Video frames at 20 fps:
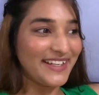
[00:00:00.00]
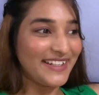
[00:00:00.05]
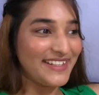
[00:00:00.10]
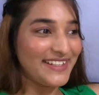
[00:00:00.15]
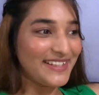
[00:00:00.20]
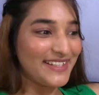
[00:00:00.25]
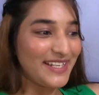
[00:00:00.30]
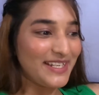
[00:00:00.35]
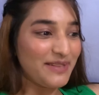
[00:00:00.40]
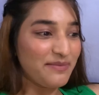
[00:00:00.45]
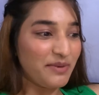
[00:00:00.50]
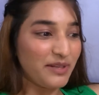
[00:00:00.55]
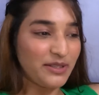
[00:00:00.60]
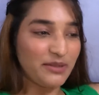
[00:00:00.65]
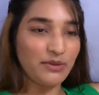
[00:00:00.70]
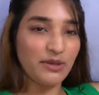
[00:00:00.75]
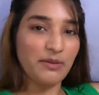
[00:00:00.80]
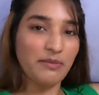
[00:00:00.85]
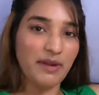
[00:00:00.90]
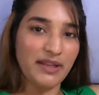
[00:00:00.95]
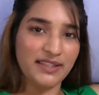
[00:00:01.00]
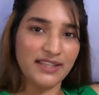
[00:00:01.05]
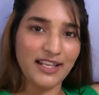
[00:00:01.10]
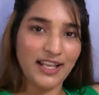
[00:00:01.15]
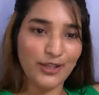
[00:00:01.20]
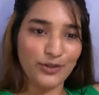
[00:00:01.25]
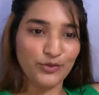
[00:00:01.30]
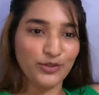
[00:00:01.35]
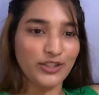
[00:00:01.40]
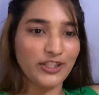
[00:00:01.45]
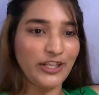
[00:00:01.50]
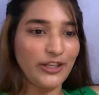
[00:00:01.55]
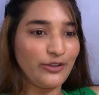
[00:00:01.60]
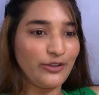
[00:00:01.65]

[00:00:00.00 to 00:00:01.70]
खरीदने नहीं पड़ते बोले मैं दिला दूंगी तेरे